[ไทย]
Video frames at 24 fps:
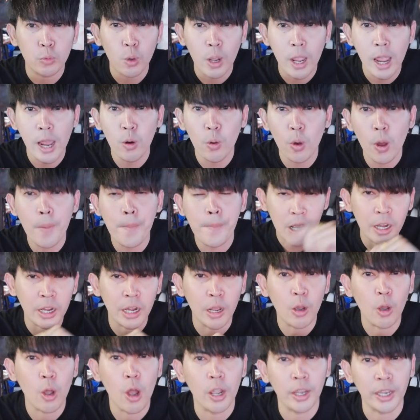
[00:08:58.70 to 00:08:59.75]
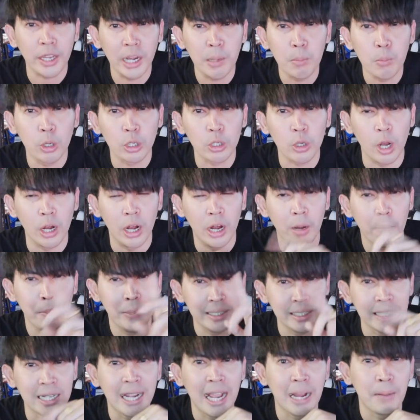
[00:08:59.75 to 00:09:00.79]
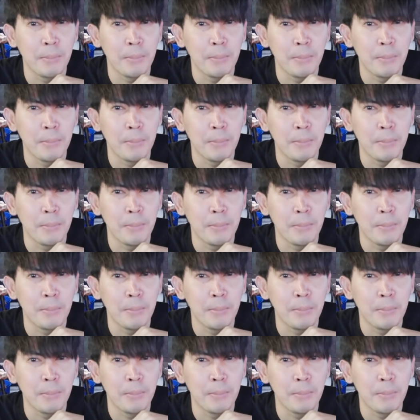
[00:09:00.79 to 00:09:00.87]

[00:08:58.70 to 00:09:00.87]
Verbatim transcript: โอเคทุกคนเดี๋ยวขอกินให้หมดก่อนแล้วไปเจอกัน